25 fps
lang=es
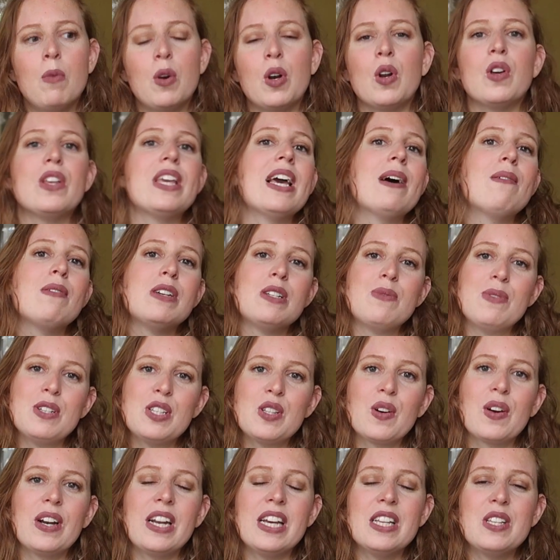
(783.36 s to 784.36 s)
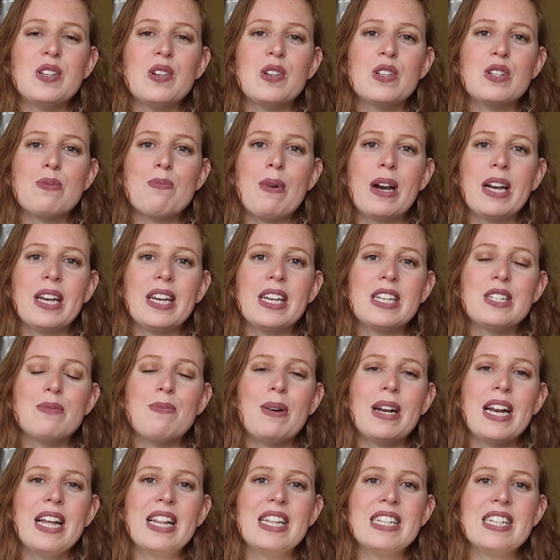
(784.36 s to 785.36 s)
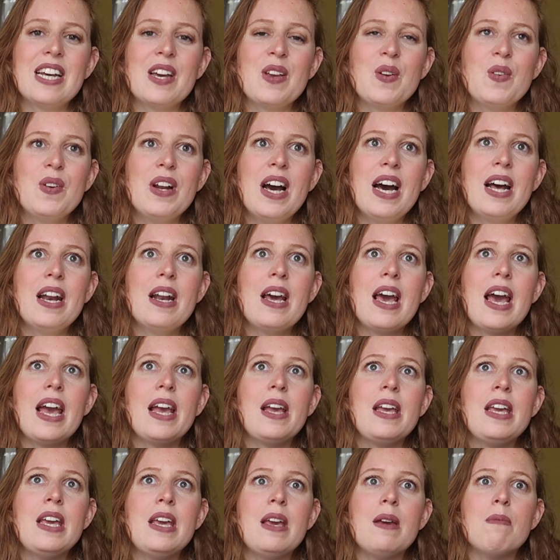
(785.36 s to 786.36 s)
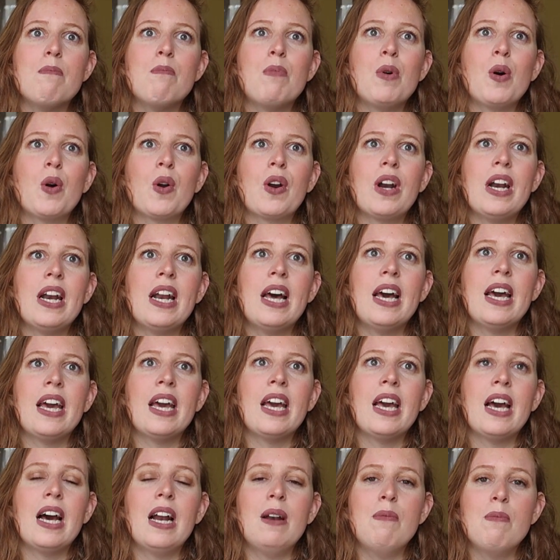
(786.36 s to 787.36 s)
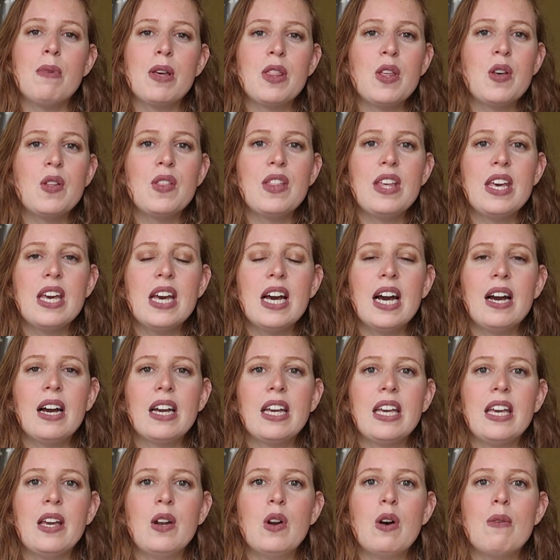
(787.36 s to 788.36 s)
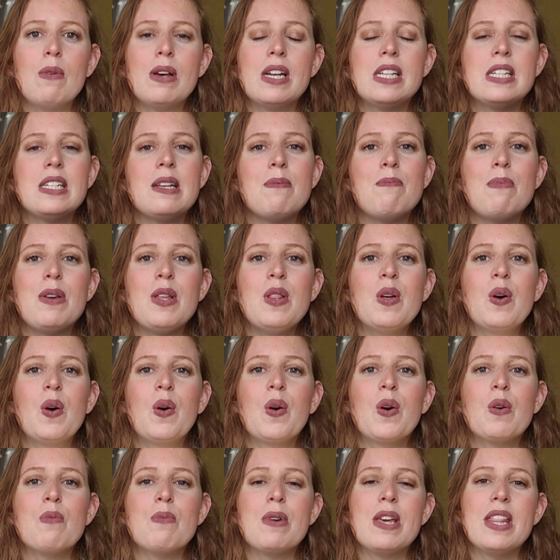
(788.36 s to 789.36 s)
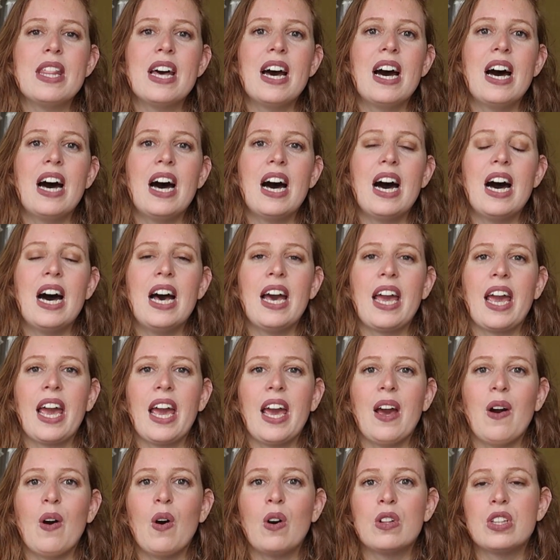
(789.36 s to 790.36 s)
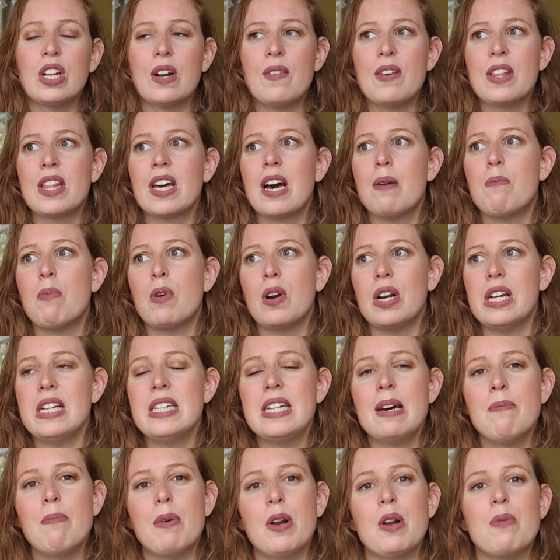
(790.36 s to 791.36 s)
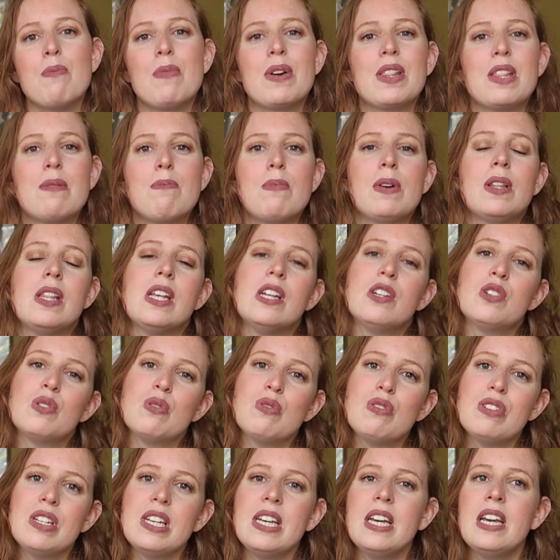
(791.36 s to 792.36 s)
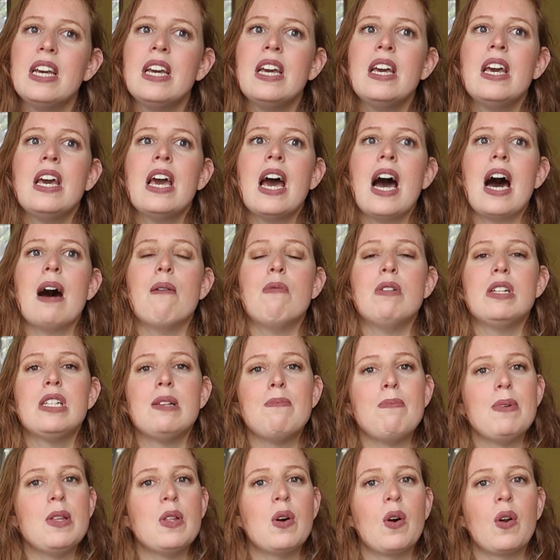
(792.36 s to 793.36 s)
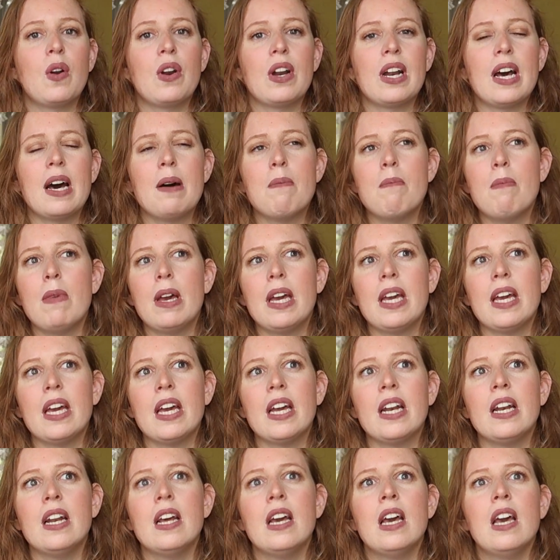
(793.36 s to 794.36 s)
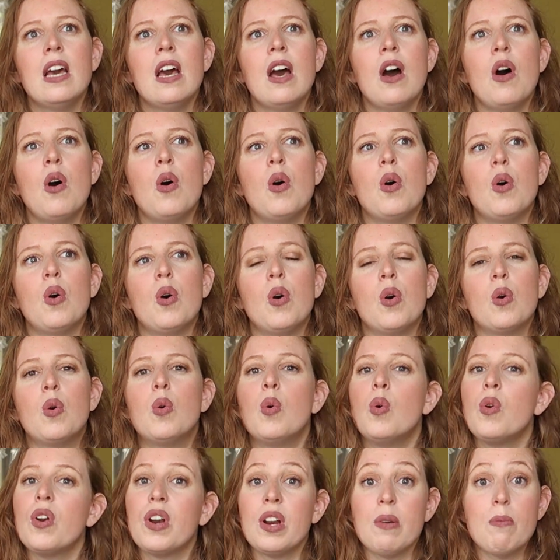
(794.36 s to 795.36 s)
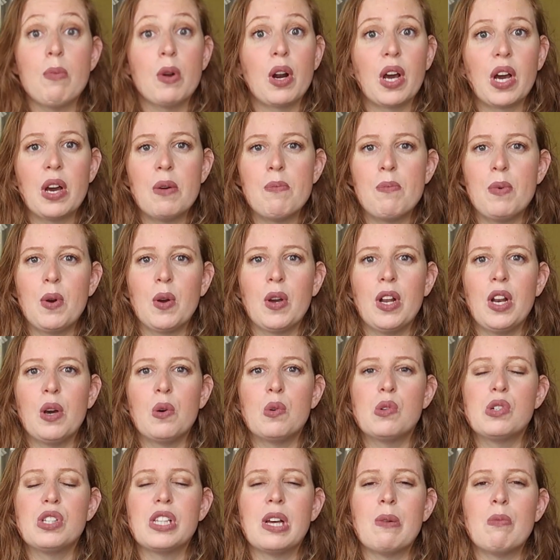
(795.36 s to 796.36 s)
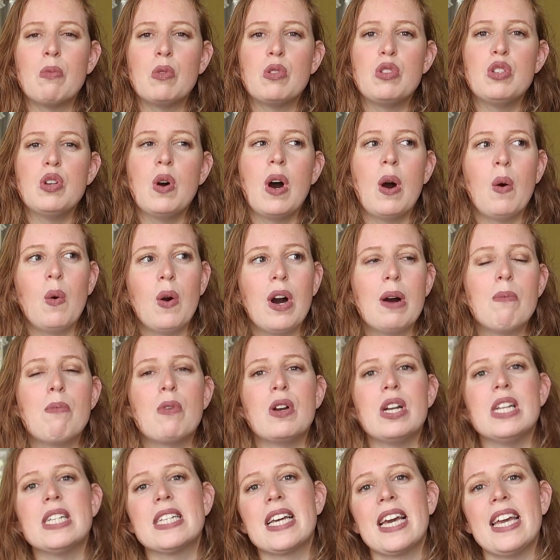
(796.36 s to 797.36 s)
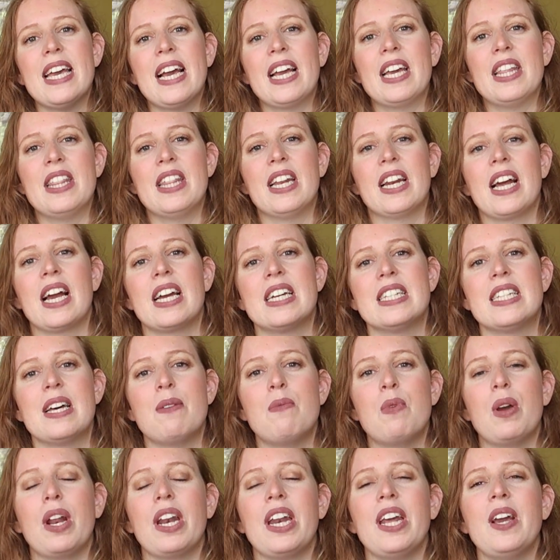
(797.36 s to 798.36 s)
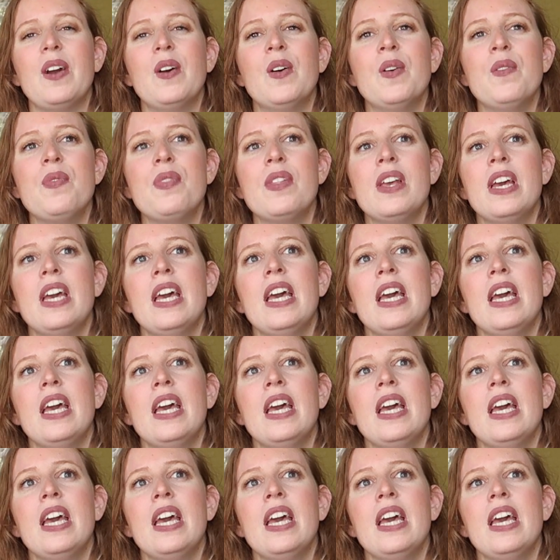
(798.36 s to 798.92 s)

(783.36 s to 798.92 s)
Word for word: bueno, ya habéis visto que le he hecho los pancakes para desayunar y por eh, al mediodía quiero a ver si pido comida eh, otra vez japonesa, pero en vez de pedir sushi, a ver si pido ramen o curry, por ejemplo, que le gusta mucho a un japonés que hay aquí cerca que está muy rico.